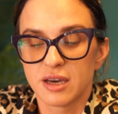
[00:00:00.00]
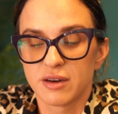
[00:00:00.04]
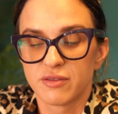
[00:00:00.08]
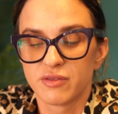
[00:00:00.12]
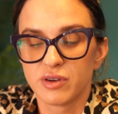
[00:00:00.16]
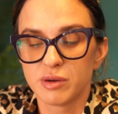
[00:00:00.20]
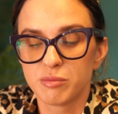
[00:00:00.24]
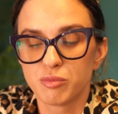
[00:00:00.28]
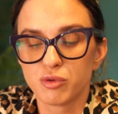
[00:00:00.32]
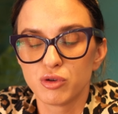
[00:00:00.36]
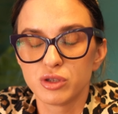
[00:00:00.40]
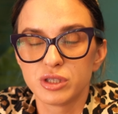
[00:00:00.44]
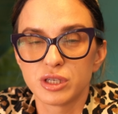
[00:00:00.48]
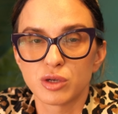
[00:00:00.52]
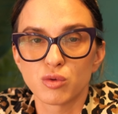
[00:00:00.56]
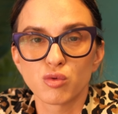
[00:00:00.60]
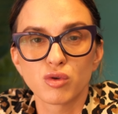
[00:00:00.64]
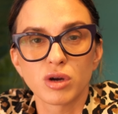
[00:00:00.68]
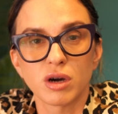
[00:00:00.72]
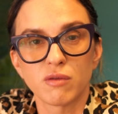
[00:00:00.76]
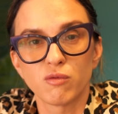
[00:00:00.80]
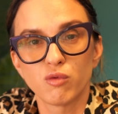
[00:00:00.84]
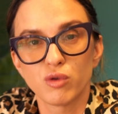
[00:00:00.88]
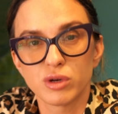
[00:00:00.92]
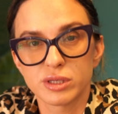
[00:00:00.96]
вы будете
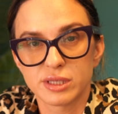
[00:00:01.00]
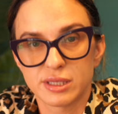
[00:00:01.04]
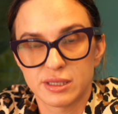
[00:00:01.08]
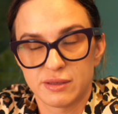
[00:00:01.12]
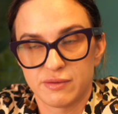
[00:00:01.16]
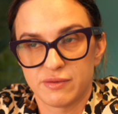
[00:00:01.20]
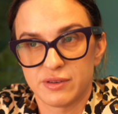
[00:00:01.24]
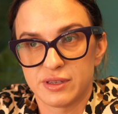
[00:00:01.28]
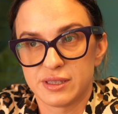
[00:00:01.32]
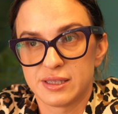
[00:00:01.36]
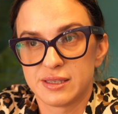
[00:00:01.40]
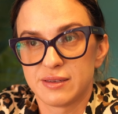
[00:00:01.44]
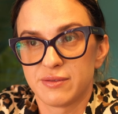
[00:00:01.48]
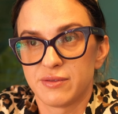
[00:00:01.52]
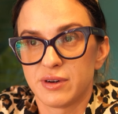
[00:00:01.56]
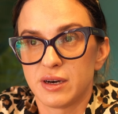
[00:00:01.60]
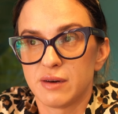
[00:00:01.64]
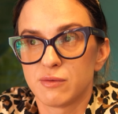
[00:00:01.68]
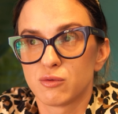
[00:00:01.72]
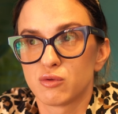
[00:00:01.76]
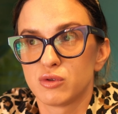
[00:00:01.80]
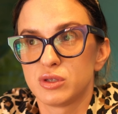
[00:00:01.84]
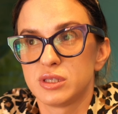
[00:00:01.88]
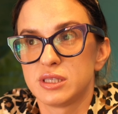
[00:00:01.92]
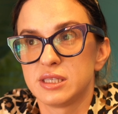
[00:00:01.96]
руководствоваться в
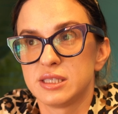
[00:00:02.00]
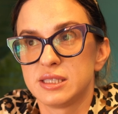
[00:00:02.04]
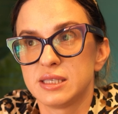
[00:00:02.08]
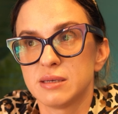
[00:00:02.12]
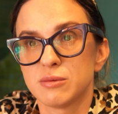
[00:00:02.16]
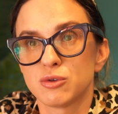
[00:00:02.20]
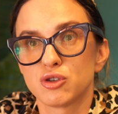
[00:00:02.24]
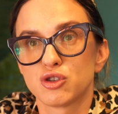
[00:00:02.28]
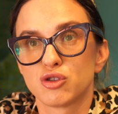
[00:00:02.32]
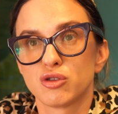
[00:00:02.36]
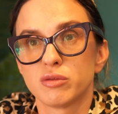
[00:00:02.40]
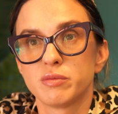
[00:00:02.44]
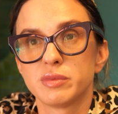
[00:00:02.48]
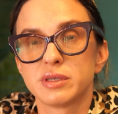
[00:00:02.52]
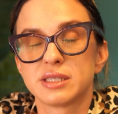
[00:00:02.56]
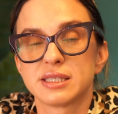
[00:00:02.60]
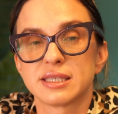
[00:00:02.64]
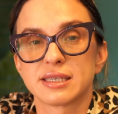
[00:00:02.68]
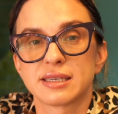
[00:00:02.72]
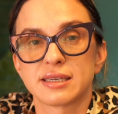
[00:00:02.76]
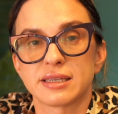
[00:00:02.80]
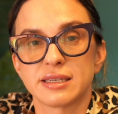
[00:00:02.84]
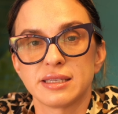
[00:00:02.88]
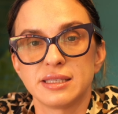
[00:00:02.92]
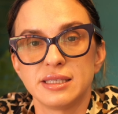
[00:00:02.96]
августе тем, чтобы
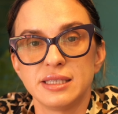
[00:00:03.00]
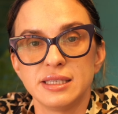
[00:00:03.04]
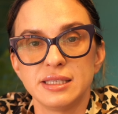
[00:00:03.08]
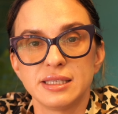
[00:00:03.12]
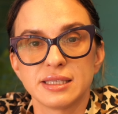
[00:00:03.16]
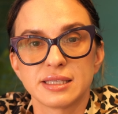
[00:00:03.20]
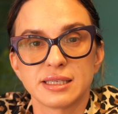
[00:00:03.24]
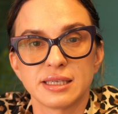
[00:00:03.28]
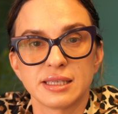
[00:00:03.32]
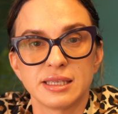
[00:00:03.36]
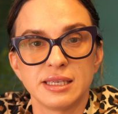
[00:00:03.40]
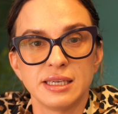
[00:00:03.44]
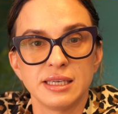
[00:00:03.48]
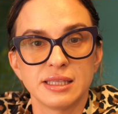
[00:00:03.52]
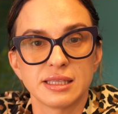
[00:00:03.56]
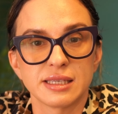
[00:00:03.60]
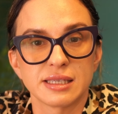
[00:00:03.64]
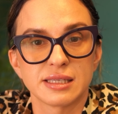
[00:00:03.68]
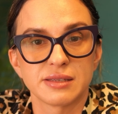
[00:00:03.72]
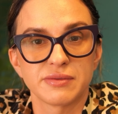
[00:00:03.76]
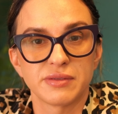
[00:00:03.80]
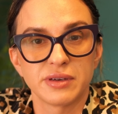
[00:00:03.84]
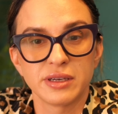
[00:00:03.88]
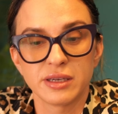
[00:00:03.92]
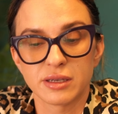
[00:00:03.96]
сократить какие-то
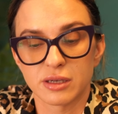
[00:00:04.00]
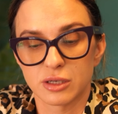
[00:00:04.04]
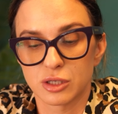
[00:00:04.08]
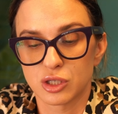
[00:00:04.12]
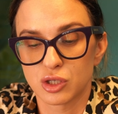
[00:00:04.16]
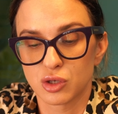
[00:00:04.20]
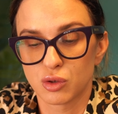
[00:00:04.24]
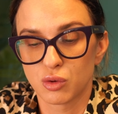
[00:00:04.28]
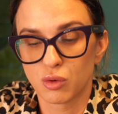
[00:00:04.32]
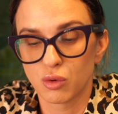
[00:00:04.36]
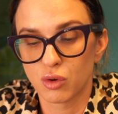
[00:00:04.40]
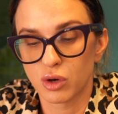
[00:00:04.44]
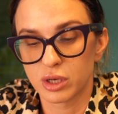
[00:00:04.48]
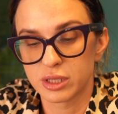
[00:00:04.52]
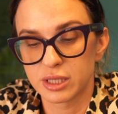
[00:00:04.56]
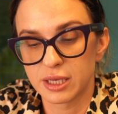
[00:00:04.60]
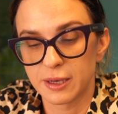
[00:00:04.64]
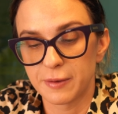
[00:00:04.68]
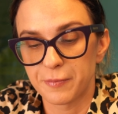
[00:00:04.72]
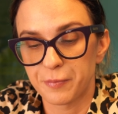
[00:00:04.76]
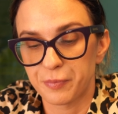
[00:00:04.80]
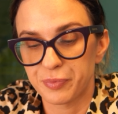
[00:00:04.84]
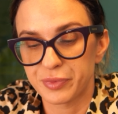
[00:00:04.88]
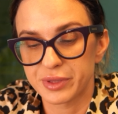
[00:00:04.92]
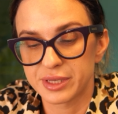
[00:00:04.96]
свои
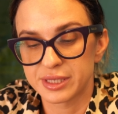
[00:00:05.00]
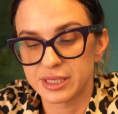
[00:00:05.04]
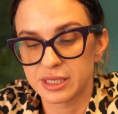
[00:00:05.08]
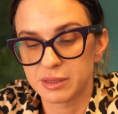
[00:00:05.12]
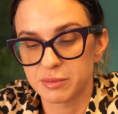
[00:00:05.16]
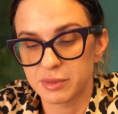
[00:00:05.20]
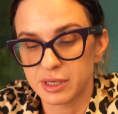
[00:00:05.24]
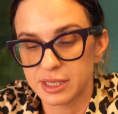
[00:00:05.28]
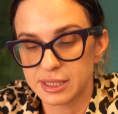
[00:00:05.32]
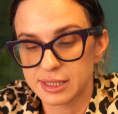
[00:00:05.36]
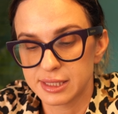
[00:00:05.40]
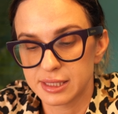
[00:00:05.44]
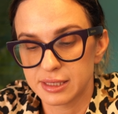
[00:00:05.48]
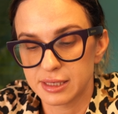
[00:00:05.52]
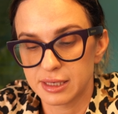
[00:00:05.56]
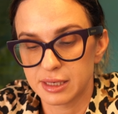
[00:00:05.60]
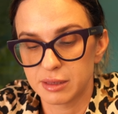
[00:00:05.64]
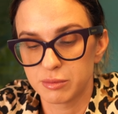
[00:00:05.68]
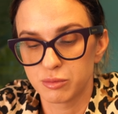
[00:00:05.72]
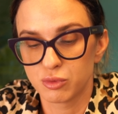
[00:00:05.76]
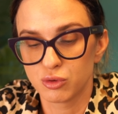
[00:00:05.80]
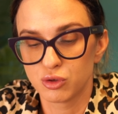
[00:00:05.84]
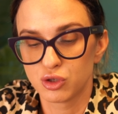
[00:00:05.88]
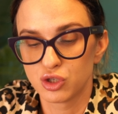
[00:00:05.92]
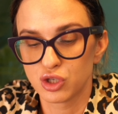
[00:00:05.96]
расходы, заниматься
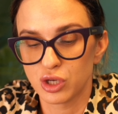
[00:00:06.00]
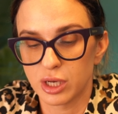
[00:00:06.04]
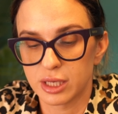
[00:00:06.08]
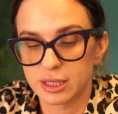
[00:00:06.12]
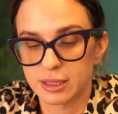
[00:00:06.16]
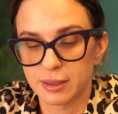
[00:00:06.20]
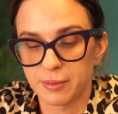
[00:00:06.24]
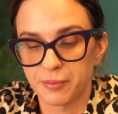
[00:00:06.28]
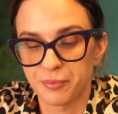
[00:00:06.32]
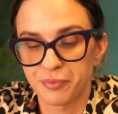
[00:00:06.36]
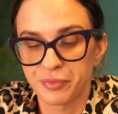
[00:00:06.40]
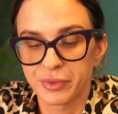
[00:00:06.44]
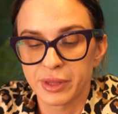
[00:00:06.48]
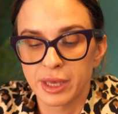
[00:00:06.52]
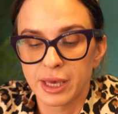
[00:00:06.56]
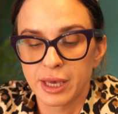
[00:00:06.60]
бюджетом.